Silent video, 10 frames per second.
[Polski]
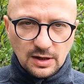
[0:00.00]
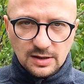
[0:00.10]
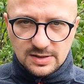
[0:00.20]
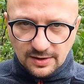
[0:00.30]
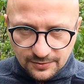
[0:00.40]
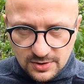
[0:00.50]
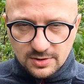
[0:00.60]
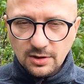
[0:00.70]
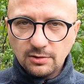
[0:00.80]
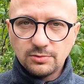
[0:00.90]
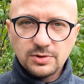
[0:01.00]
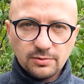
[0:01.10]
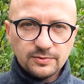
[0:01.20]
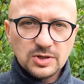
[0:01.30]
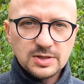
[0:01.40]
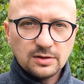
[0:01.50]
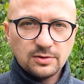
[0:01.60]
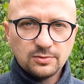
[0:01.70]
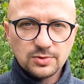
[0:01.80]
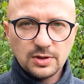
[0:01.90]
ale za wszystkich ludzi, również za
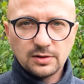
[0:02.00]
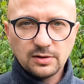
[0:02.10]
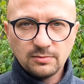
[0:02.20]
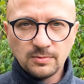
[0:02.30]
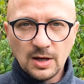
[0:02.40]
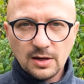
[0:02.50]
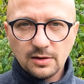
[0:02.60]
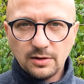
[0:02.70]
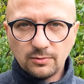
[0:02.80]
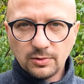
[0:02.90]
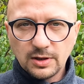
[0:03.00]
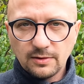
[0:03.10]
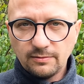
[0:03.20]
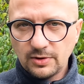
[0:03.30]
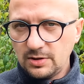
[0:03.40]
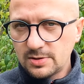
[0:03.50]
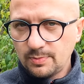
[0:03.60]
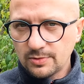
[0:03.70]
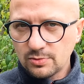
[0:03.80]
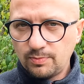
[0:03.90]
tych, którzy na tę naukę w jakiś
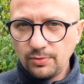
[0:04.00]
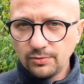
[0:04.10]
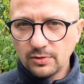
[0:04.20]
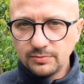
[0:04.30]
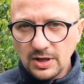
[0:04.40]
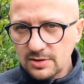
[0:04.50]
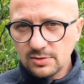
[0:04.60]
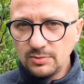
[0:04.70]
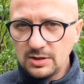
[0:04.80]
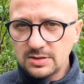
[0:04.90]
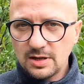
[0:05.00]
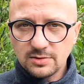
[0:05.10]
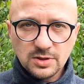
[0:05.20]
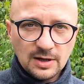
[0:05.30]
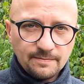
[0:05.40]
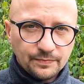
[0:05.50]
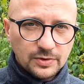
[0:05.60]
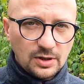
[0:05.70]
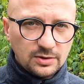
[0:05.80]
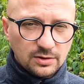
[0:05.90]
sposób plują, nie chcą jej znać,
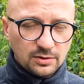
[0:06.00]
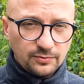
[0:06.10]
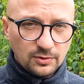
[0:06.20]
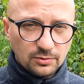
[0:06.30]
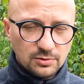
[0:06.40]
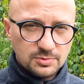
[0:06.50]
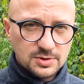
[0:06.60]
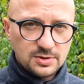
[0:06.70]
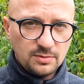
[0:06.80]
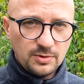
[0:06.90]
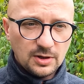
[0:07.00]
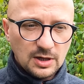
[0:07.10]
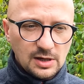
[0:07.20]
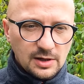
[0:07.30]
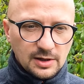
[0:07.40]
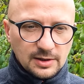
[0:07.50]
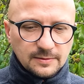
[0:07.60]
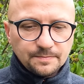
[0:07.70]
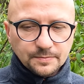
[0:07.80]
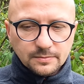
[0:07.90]
nie identyfikują się z nimi.
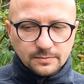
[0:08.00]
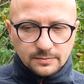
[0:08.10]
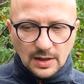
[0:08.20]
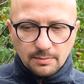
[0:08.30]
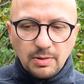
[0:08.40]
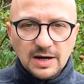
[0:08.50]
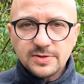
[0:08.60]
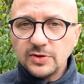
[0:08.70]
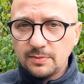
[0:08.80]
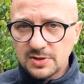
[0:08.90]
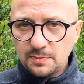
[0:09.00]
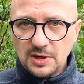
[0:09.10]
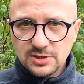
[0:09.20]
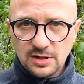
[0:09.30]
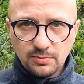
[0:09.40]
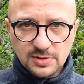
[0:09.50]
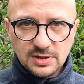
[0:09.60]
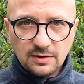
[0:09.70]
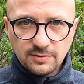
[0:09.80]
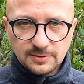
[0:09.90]
Bardzo niebezpieczna
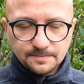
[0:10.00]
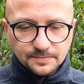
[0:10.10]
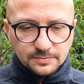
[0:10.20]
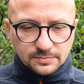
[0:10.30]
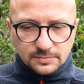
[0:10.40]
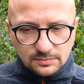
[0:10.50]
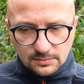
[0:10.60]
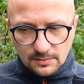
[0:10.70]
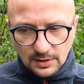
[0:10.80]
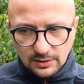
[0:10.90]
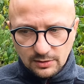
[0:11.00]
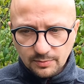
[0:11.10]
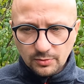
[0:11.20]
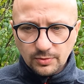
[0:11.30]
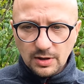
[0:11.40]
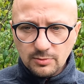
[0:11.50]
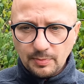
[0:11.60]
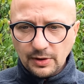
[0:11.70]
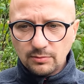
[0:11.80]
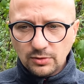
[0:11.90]
postawa, kiedy próbujemy
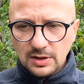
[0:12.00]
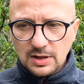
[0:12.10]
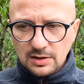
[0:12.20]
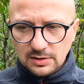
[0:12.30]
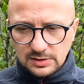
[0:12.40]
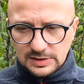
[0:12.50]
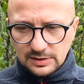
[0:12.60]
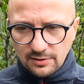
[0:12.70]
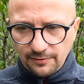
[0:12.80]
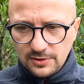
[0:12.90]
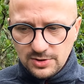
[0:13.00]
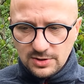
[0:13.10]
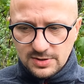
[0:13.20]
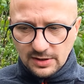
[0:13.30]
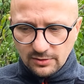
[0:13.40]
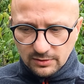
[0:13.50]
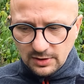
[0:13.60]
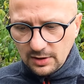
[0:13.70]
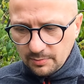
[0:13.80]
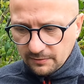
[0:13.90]
Pana Boga e, chwycić za
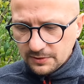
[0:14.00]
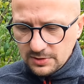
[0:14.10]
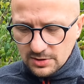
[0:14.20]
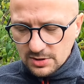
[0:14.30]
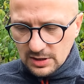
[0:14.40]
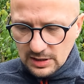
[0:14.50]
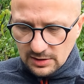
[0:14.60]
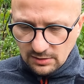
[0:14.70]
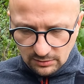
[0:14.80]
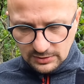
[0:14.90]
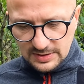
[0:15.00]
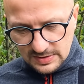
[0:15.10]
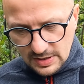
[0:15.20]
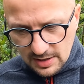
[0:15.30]
nogi i powiedzieć: On jest